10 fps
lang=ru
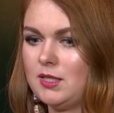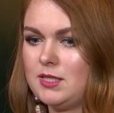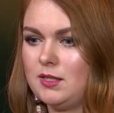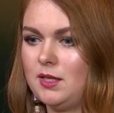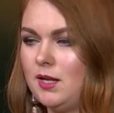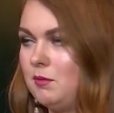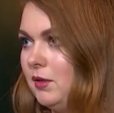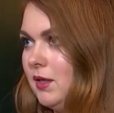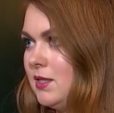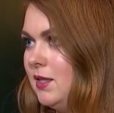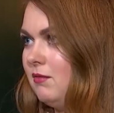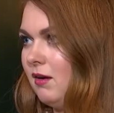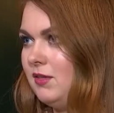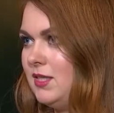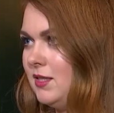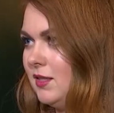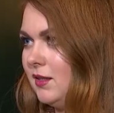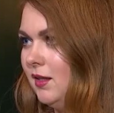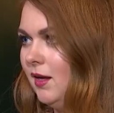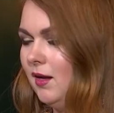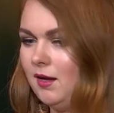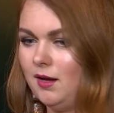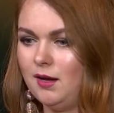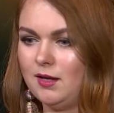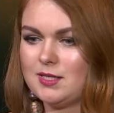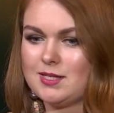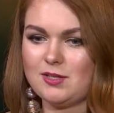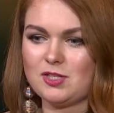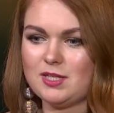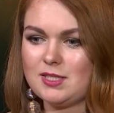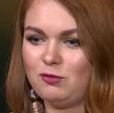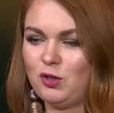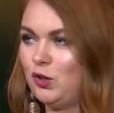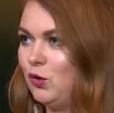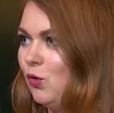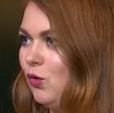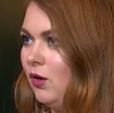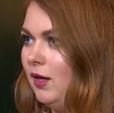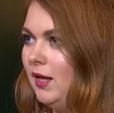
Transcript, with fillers: хотела реально поехать на Евровидение, а, не знаю, сняться в кино.